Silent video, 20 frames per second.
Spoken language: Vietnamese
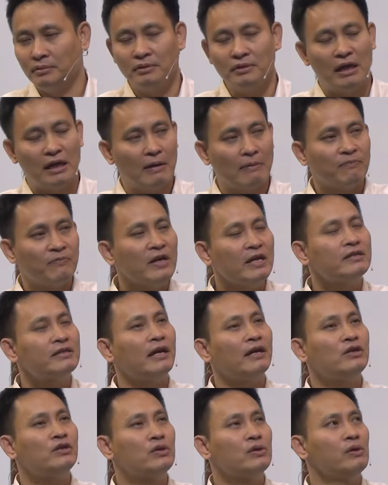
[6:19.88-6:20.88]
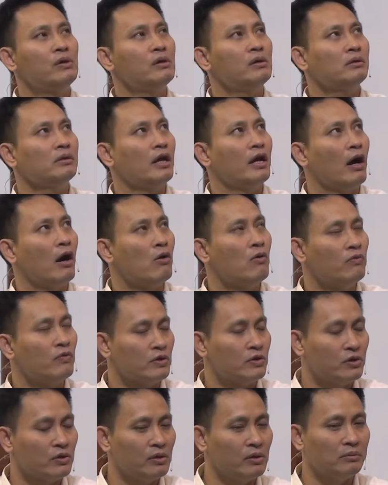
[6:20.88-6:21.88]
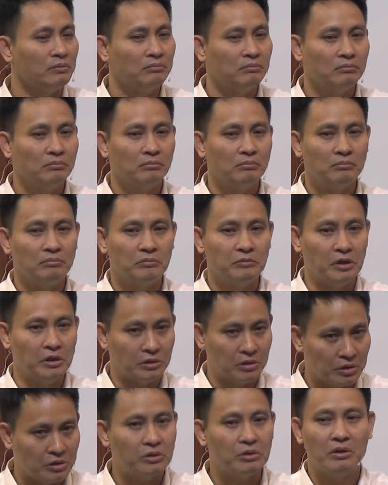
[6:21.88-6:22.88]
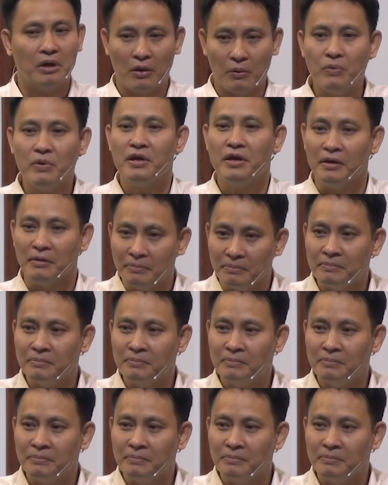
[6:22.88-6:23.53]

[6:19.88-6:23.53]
để làm vinh danh Chúa, để hầu phục Chúa thì thực sự là nguy hiểm.